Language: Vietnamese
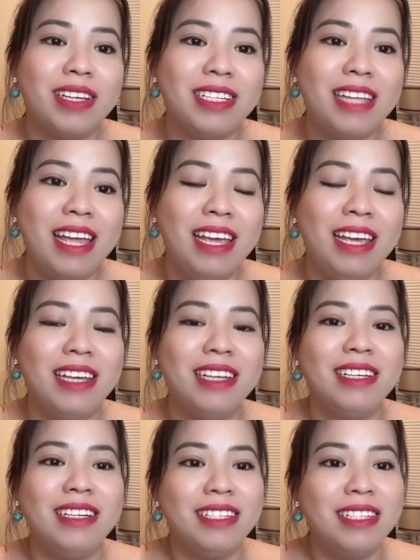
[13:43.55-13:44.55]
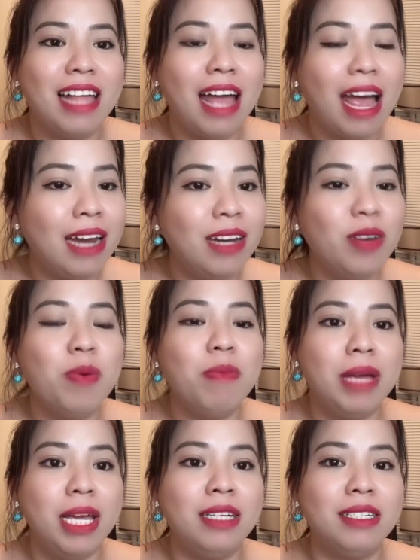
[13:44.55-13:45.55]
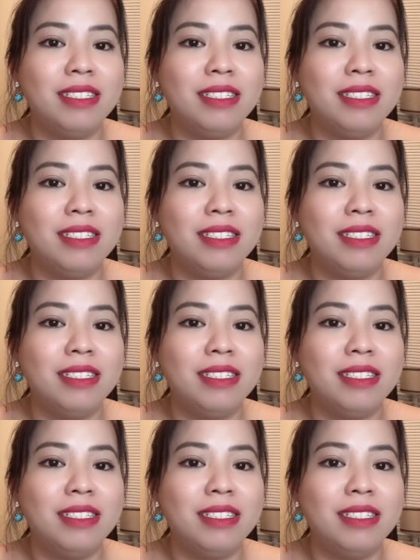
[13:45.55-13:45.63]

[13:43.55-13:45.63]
thì anh luôn miệng